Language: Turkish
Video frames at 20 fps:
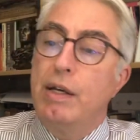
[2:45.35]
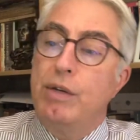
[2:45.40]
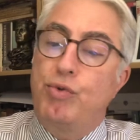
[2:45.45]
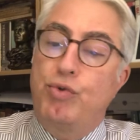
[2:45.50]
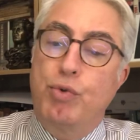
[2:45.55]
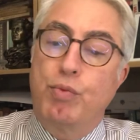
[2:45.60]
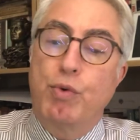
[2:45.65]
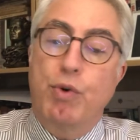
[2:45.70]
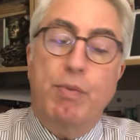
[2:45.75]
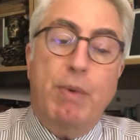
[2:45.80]

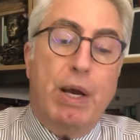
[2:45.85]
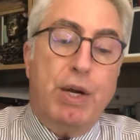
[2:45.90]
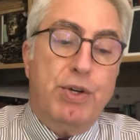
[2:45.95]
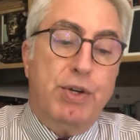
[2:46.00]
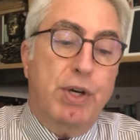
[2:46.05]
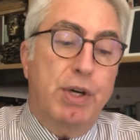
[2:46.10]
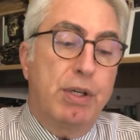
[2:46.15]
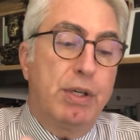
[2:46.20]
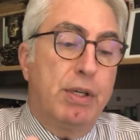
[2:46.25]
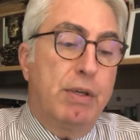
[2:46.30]

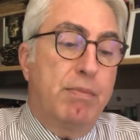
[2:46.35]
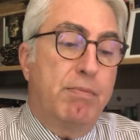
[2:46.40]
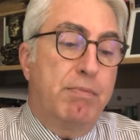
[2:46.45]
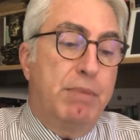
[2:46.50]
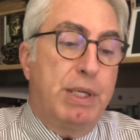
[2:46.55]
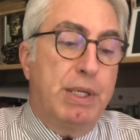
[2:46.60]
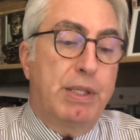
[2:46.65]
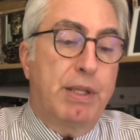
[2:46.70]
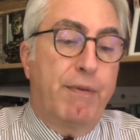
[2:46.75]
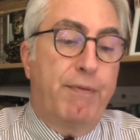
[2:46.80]
Cumhurbaşkanı
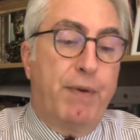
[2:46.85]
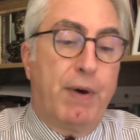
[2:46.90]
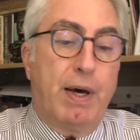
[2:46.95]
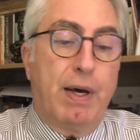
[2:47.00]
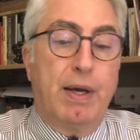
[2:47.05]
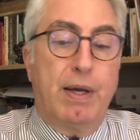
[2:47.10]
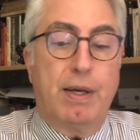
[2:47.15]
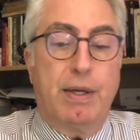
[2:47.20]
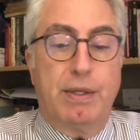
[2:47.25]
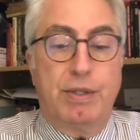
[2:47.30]
bir defa